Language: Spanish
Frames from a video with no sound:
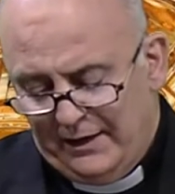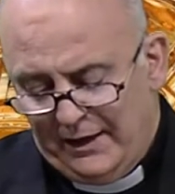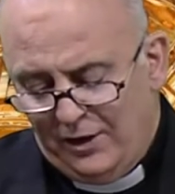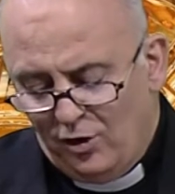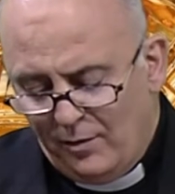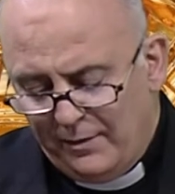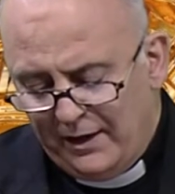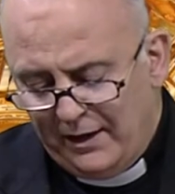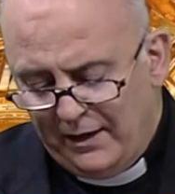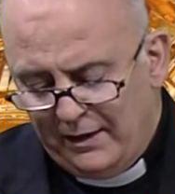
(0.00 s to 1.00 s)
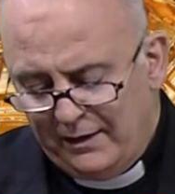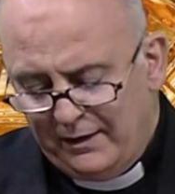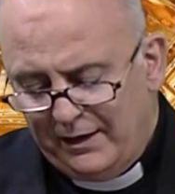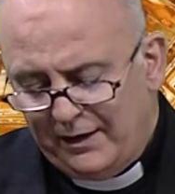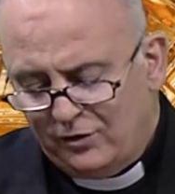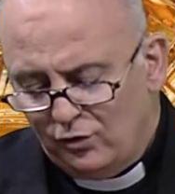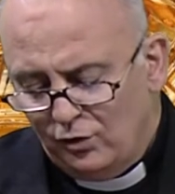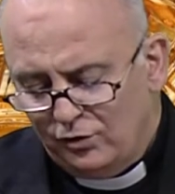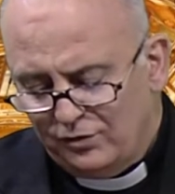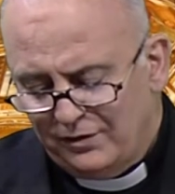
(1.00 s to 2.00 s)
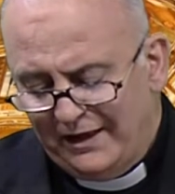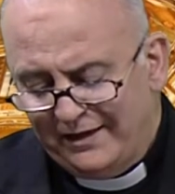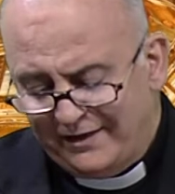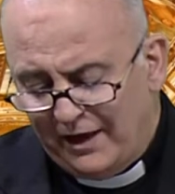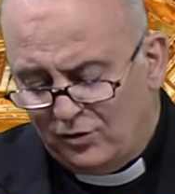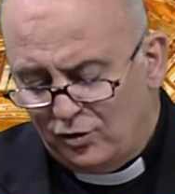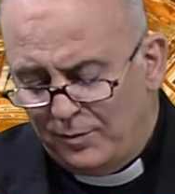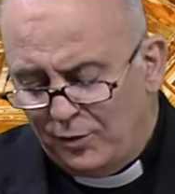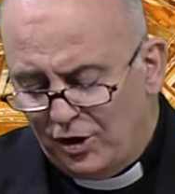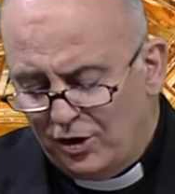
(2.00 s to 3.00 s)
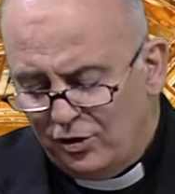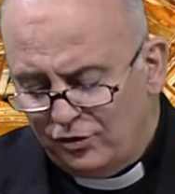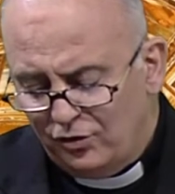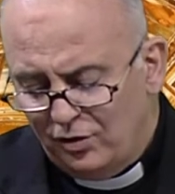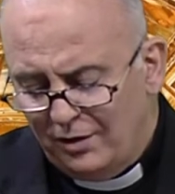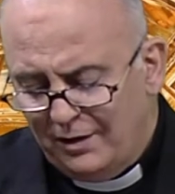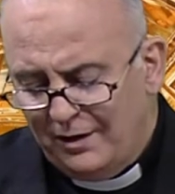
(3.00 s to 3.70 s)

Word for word: El nombre de Jesús es santo y poderoso,